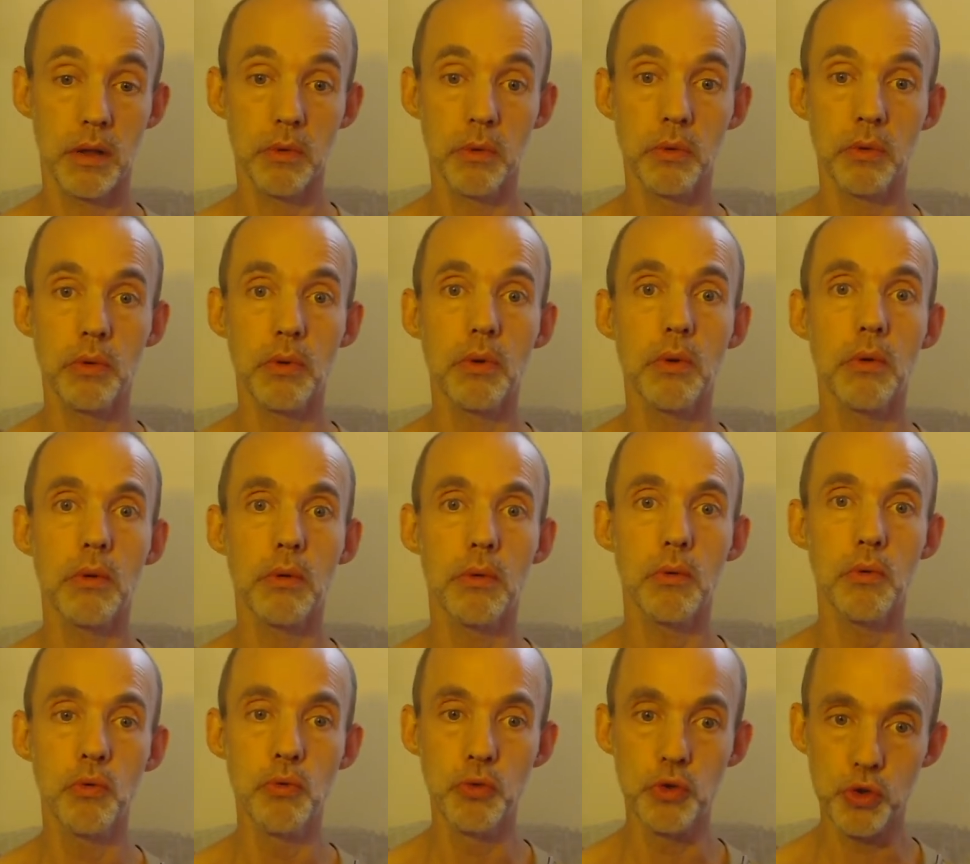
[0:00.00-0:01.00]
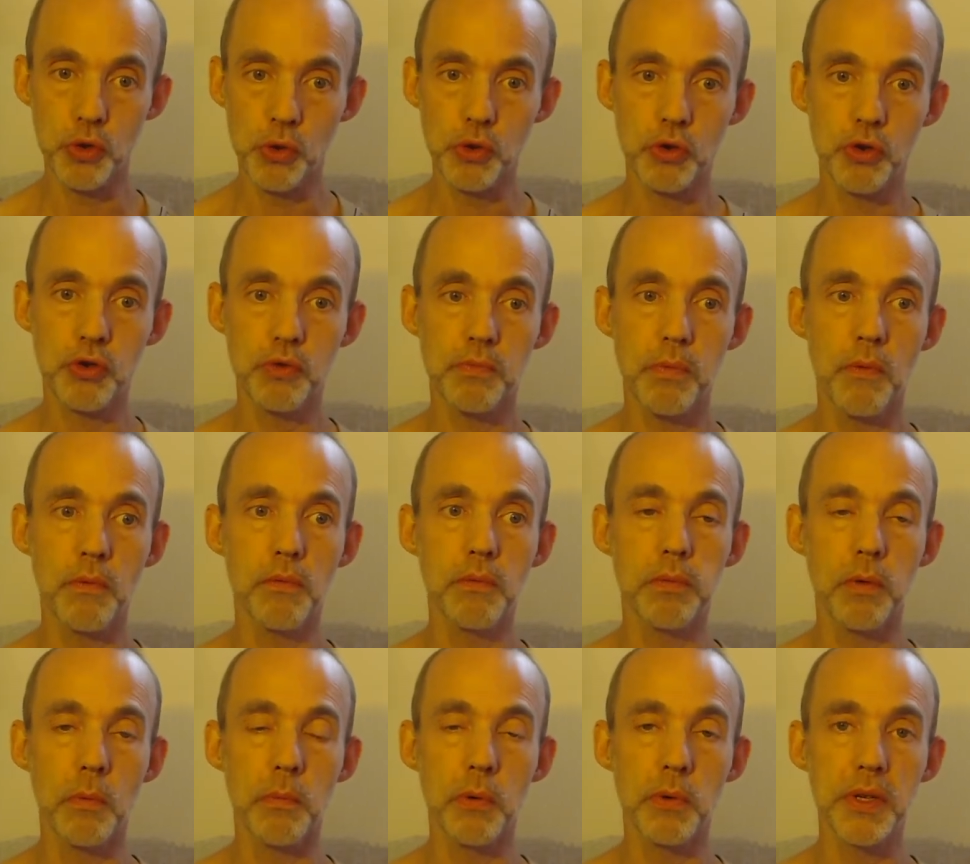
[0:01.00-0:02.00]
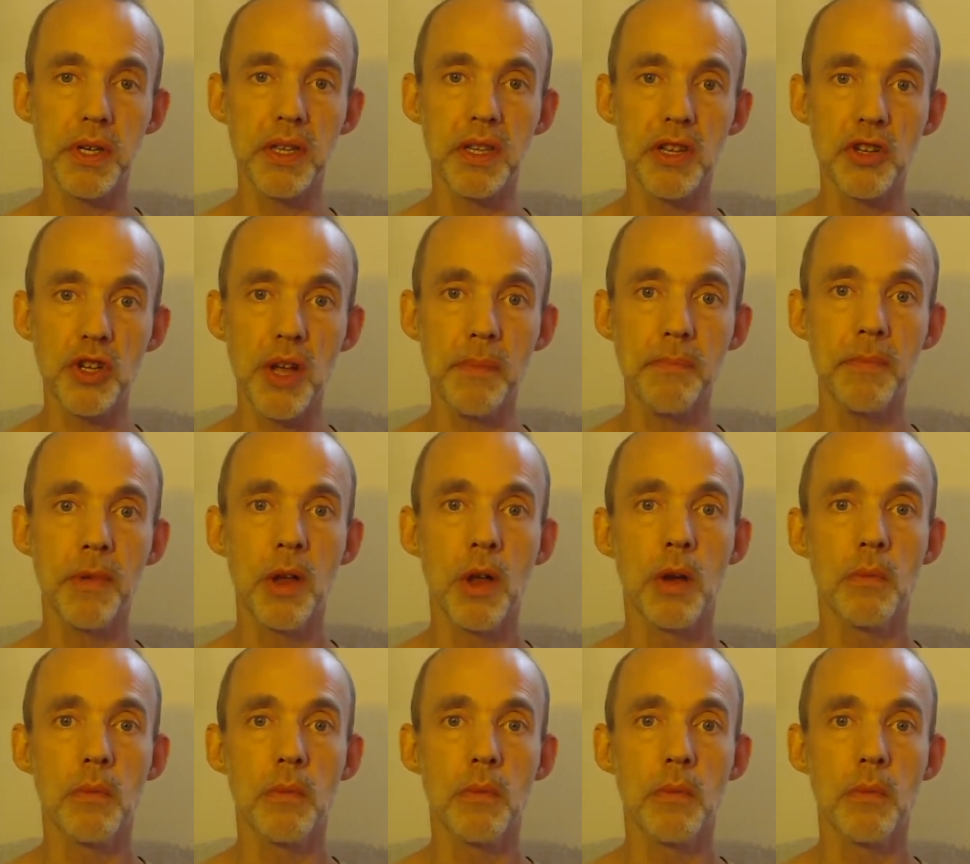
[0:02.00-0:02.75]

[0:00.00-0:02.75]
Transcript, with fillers: Donc euh, une chose que je peux vous proposer déjà